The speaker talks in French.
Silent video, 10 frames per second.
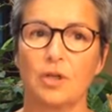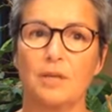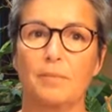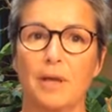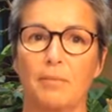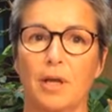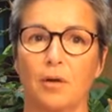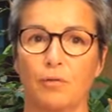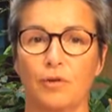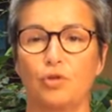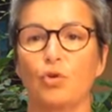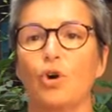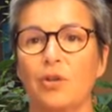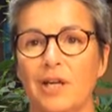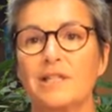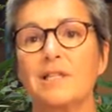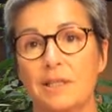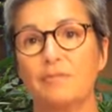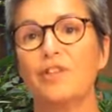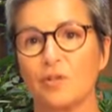euh, qui permet en fait de rendre
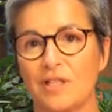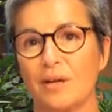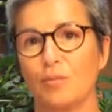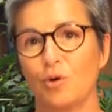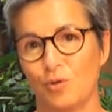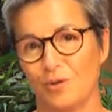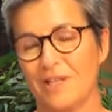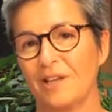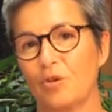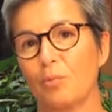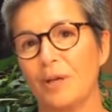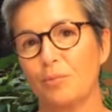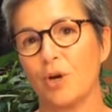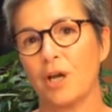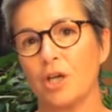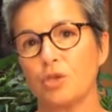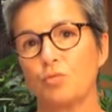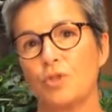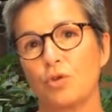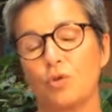accessible financièrement cet accompagnement
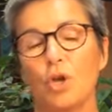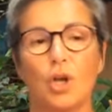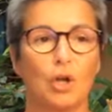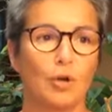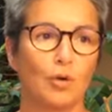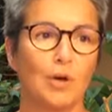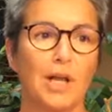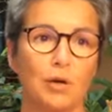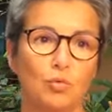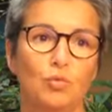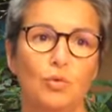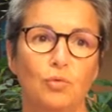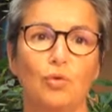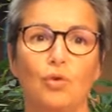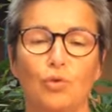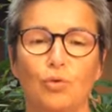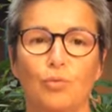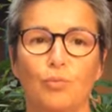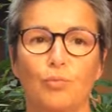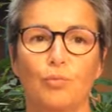RH, puisque euh, là où
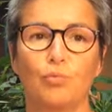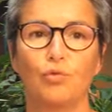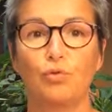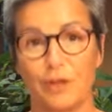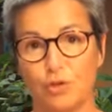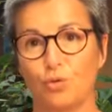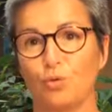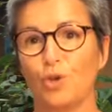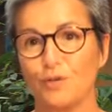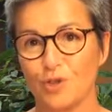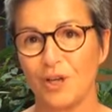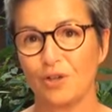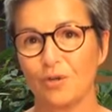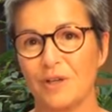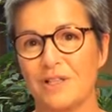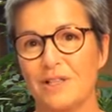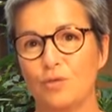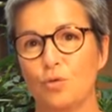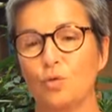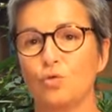euh, nous le facturons
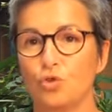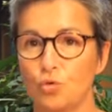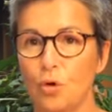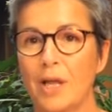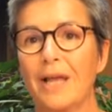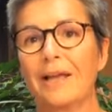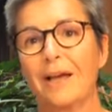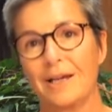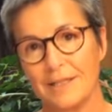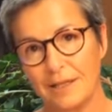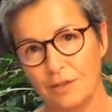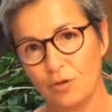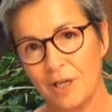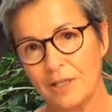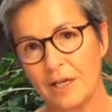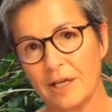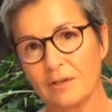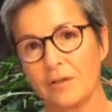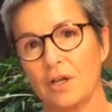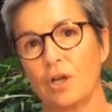990 euros au jour, grâce à l'aide de la
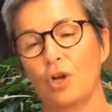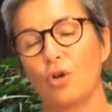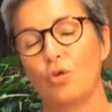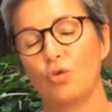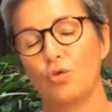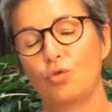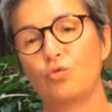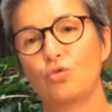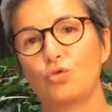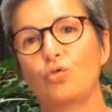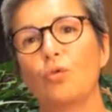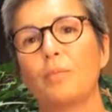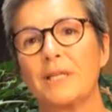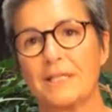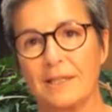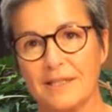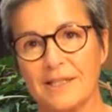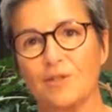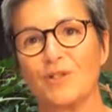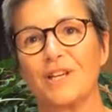directe, le coût jour passe à
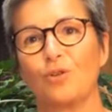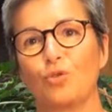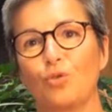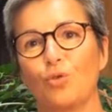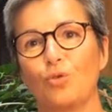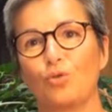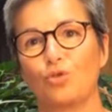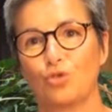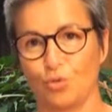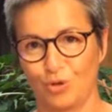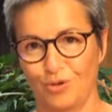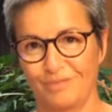550 euros jour.